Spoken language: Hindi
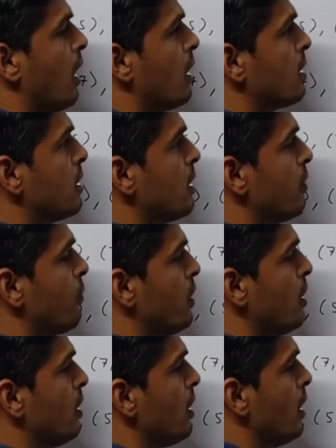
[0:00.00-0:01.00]
आठ
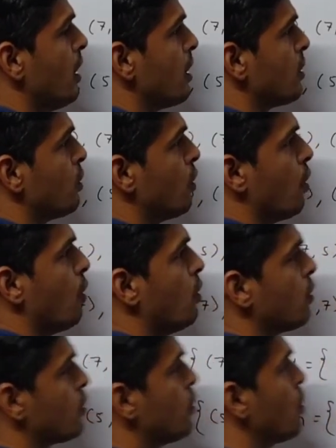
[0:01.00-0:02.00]
फिर दो